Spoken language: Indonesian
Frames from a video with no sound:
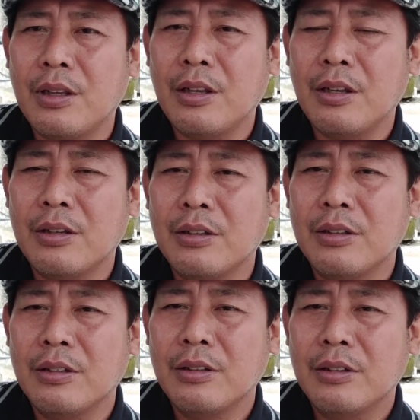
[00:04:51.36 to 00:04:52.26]
Ya.
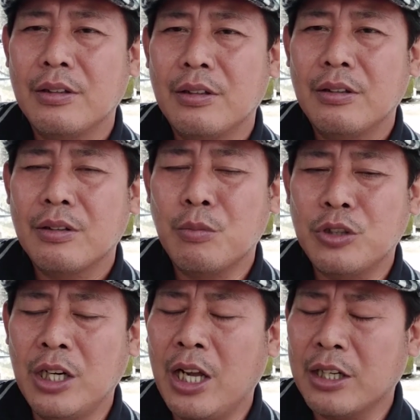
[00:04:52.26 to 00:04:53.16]

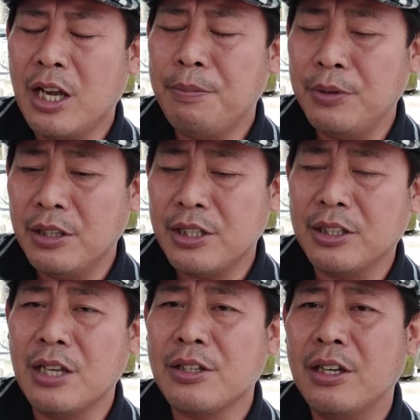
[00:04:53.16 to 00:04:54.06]
Kemudian harga biar
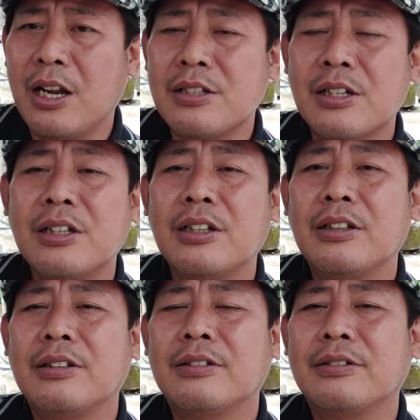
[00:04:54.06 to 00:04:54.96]
cetak seenak sendiri.